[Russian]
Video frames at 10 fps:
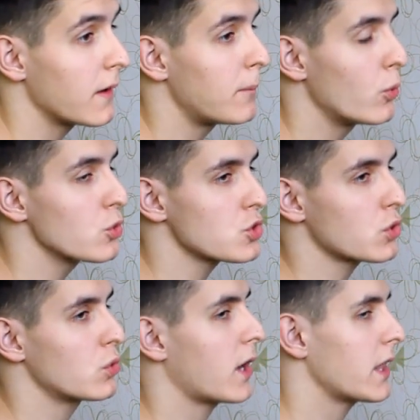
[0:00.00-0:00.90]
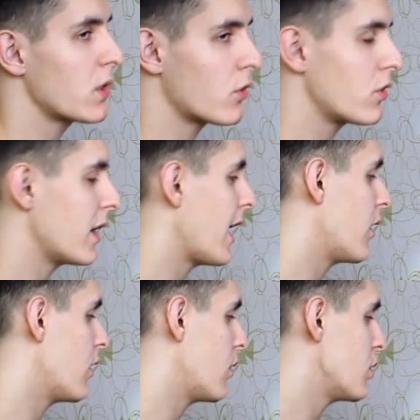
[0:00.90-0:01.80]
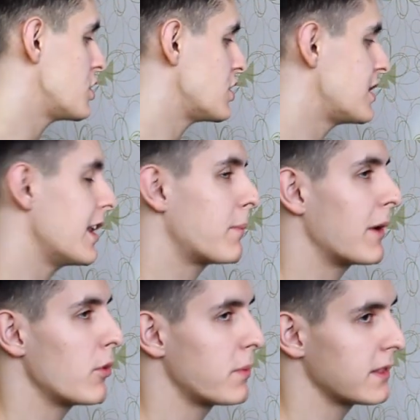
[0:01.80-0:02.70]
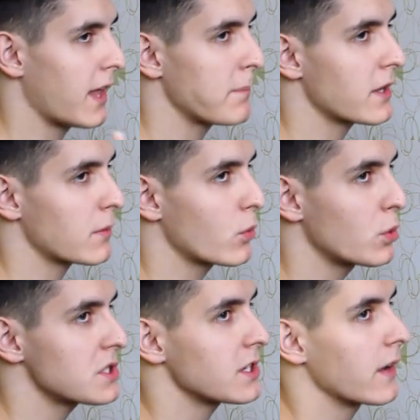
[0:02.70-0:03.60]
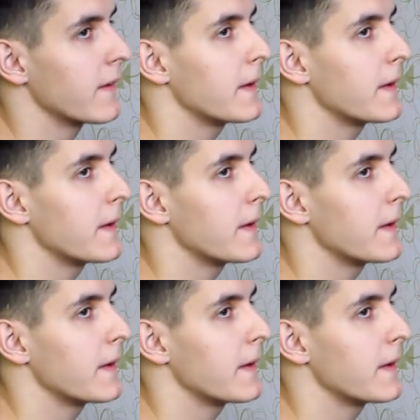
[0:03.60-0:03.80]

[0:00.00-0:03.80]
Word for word: музыку, которую я очень сильно полюбил на первом курсе.